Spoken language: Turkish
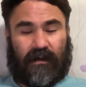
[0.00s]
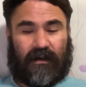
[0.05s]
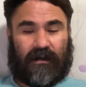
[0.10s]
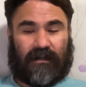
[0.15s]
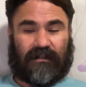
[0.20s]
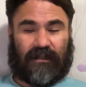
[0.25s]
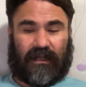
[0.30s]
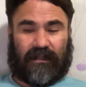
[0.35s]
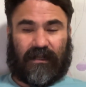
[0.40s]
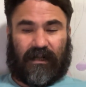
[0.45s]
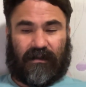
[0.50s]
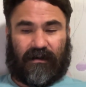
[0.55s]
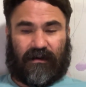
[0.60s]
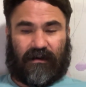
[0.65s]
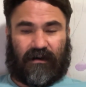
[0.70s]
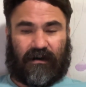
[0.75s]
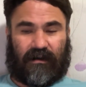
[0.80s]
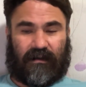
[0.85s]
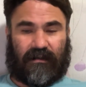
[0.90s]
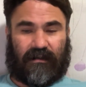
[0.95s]
Zaten
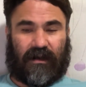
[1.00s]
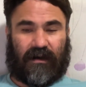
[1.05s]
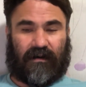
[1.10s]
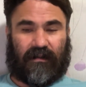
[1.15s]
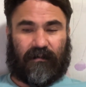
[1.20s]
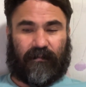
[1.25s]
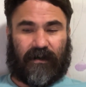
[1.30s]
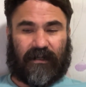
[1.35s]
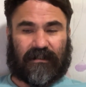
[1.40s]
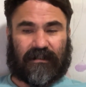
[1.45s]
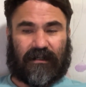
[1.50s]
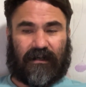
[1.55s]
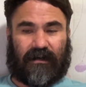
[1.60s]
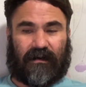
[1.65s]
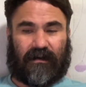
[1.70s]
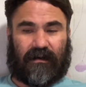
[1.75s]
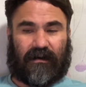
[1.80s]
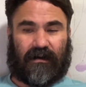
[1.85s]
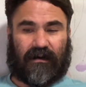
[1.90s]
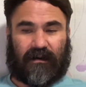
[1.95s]
yık- yakılmazsa
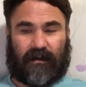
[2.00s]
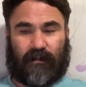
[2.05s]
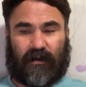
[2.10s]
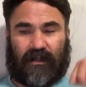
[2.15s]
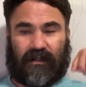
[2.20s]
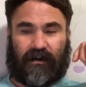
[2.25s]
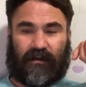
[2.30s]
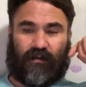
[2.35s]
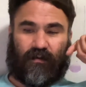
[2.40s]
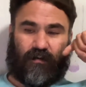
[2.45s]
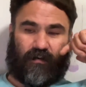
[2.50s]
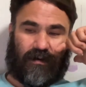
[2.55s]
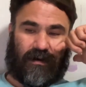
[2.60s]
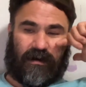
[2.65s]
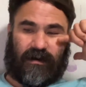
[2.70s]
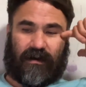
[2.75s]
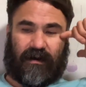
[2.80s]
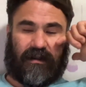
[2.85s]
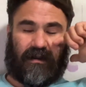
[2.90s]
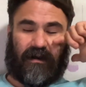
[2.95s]
akrabaları
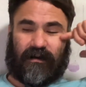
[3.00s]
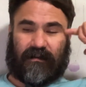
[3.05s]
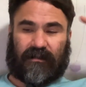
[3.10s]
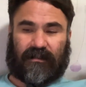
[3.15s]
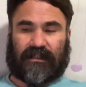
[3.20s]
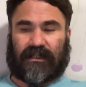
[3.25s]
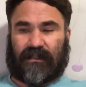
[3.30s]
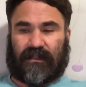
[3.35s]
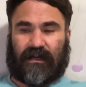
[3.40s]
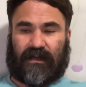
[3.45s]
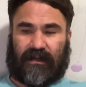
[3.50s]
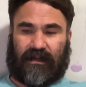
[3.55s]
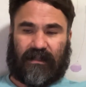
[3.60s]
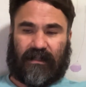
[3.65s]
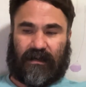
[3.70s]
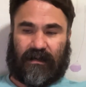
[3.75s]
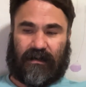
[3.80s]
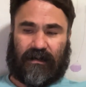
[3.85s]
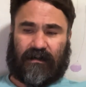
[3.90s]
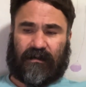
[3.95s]
ona hayatı zindan
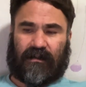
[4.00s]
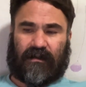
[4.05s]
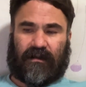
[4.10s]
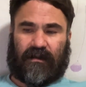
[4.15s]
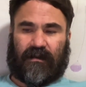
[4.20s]
ederler.